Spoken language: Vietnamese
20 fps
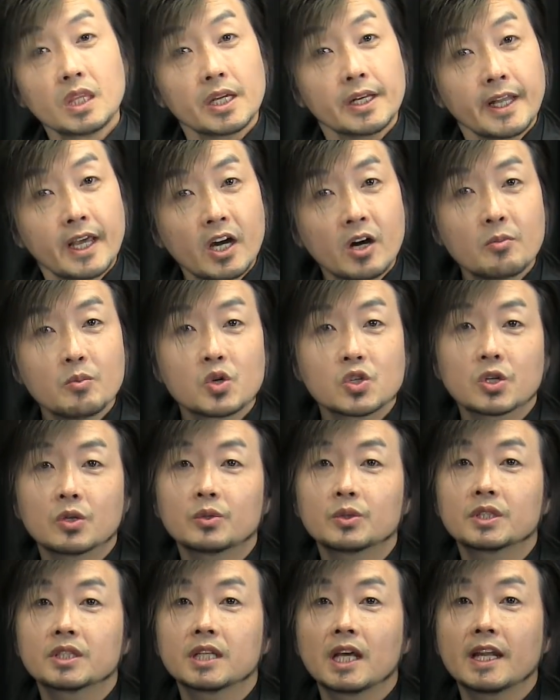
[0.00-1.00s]
nên họ một cho
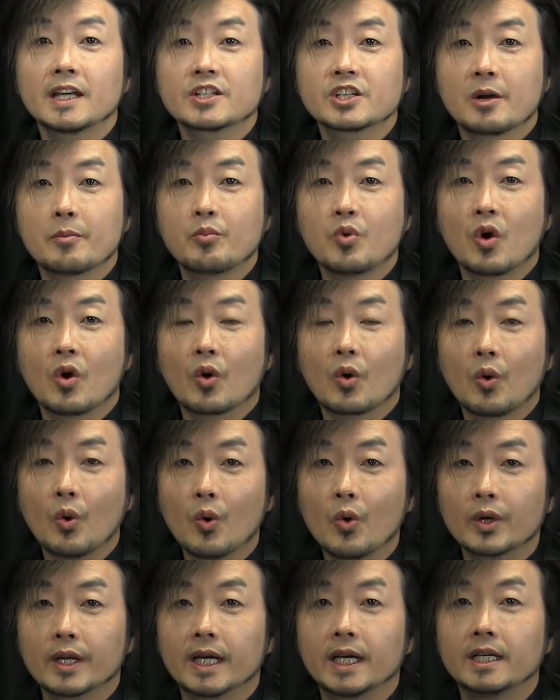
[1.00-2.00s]
lúc ta là chập buộc
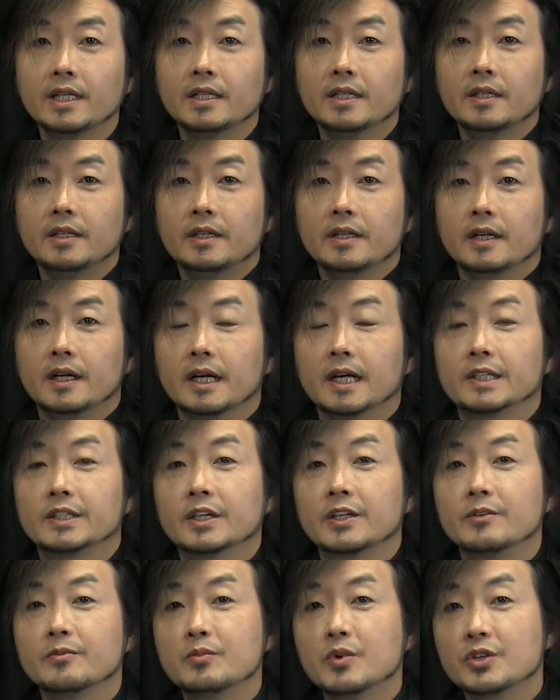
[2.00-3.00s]
cô nè ờ
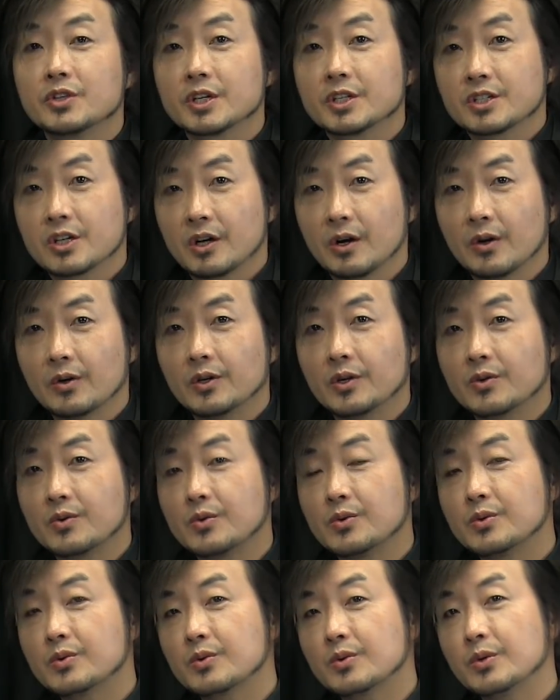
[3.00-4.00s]
chỉ nếu muốn nhớ cho họ ở
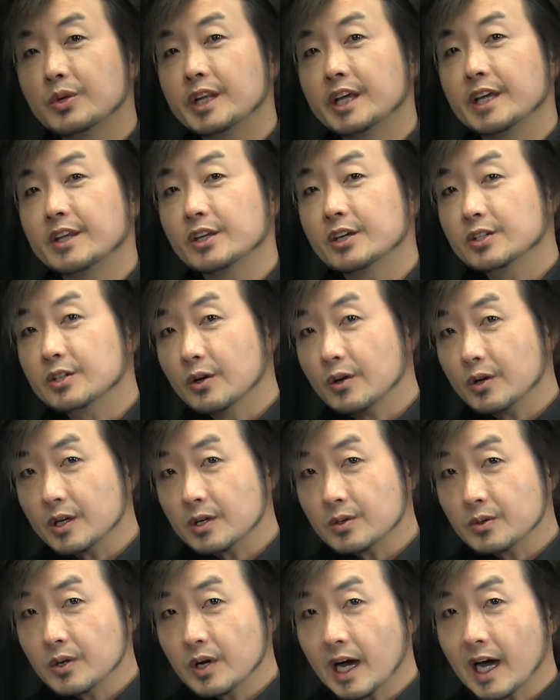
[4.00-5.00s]
cú cú nhẹ nhớ cho họ
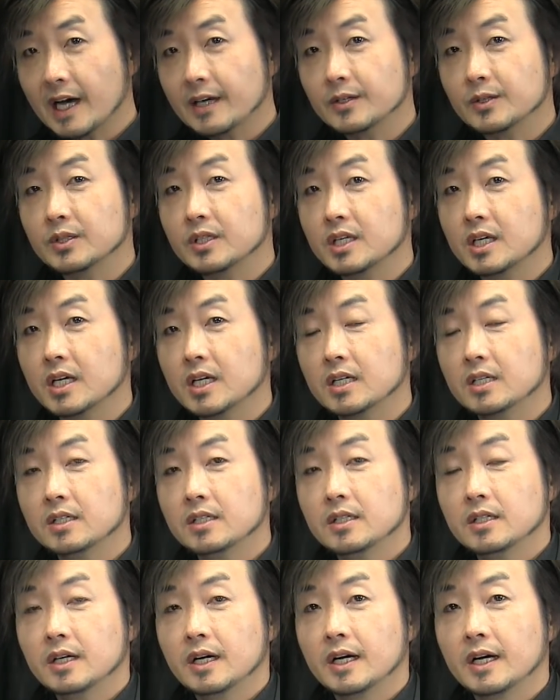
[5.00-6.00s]
lúc han họ thia
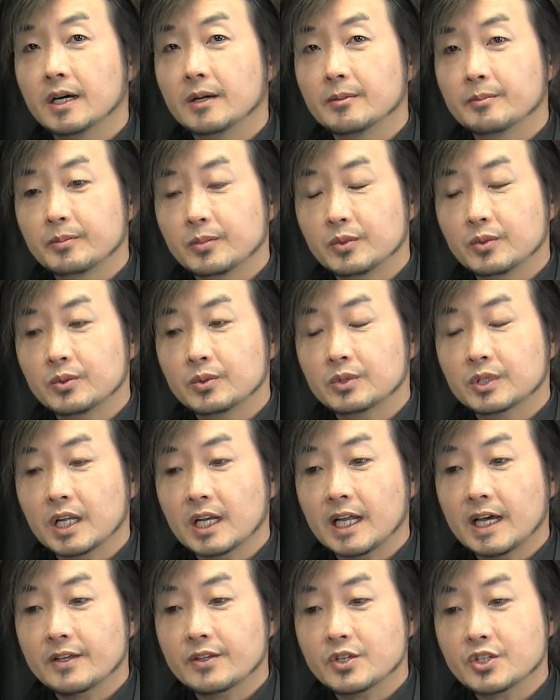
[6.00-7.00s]
ờ lúc ta
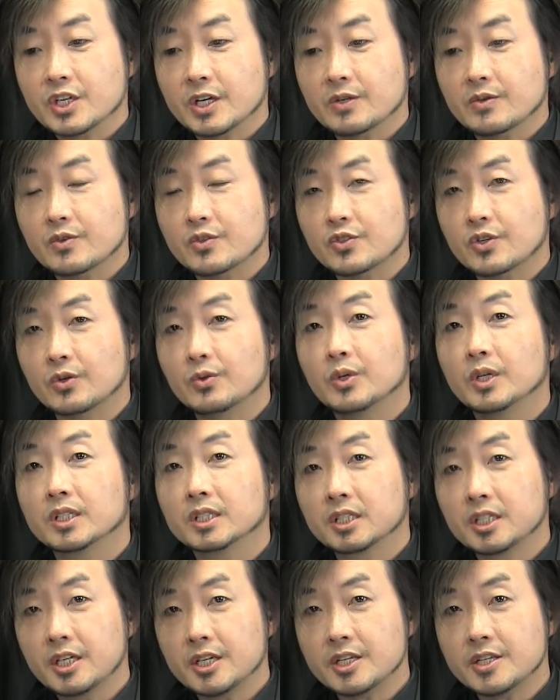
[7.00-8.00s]
là nhớ sang đồ rong hoa
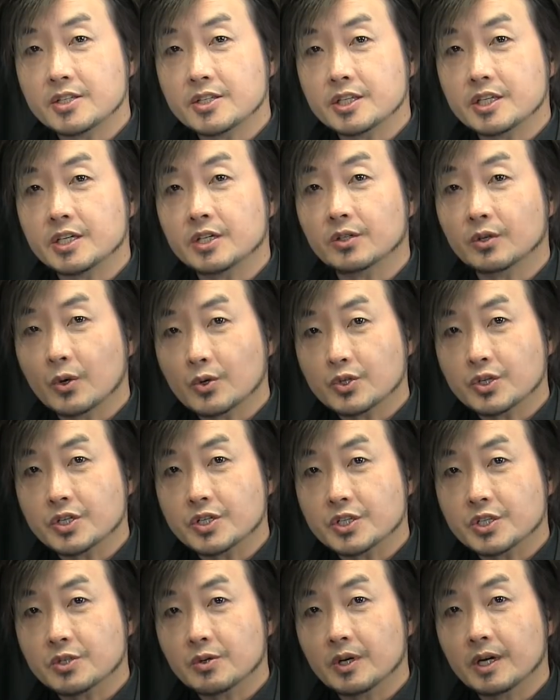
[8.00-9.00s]
thì xin grocery
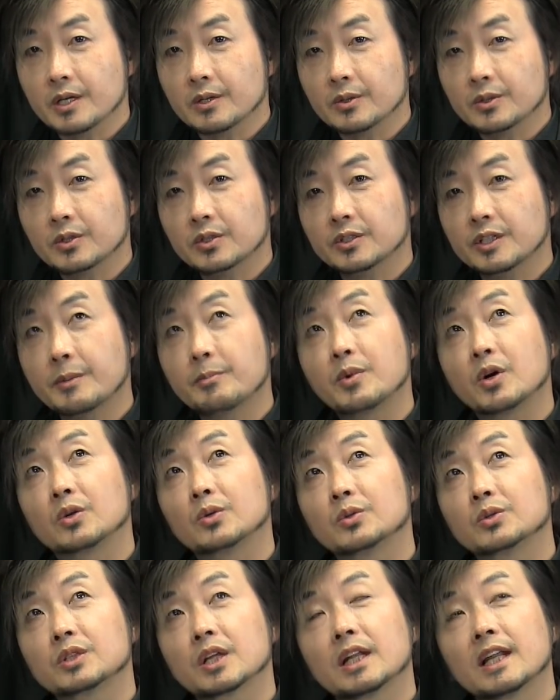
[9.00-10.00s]
store lúc này bỏ
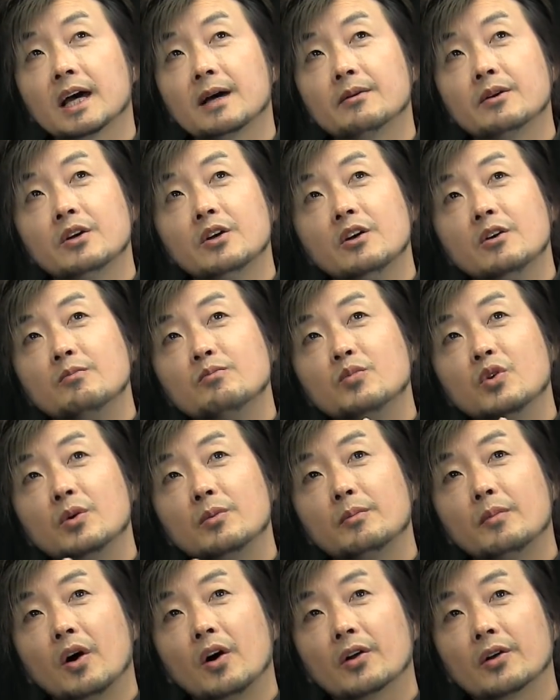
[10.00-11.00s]
lúc ta là mua
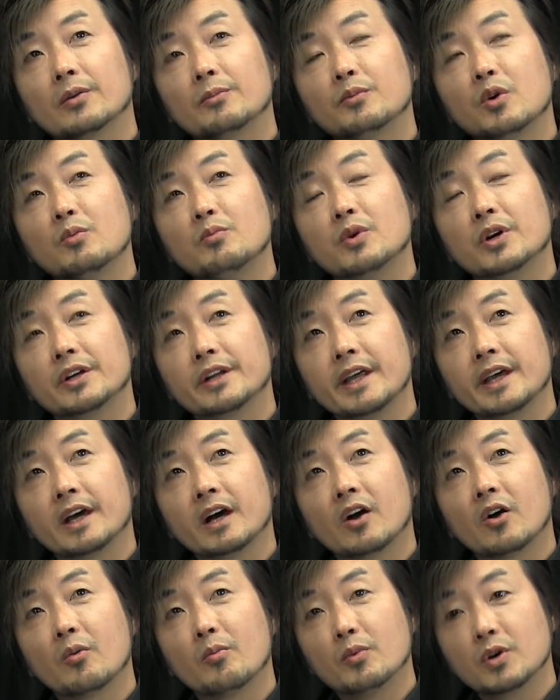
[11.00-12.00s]
mỏ mua mua để
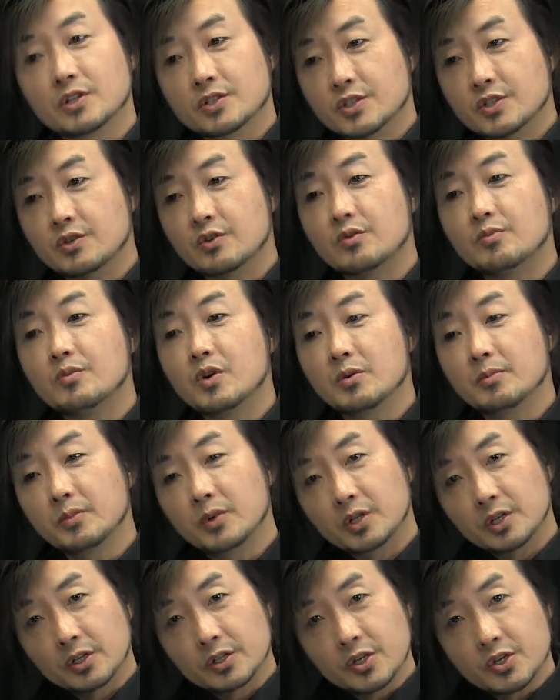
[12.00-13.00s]
họ mua sú mua
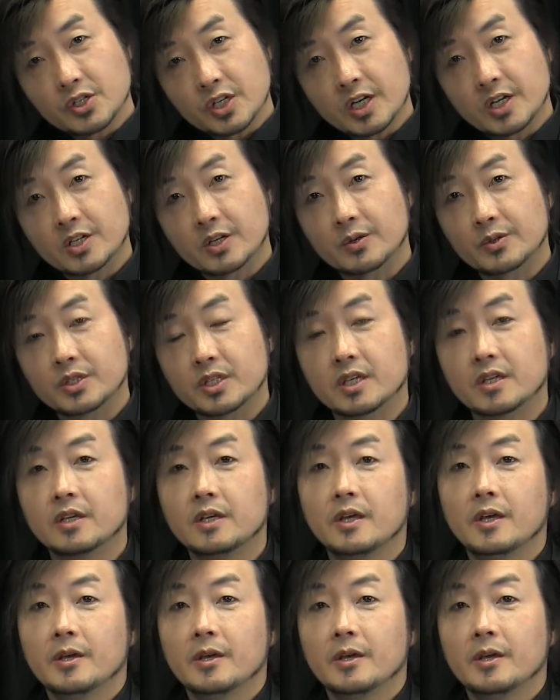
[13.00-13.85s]
mua nó nhớ sang đồ chỉ